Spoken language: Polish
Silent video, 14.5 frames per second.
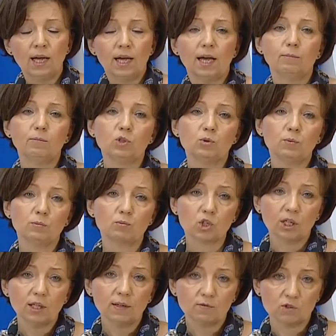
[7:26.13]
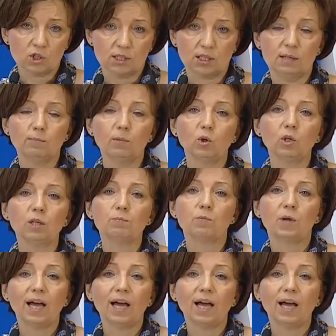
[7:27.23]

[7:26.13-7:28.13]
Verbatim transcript: abyśmy przede wszystkim mogli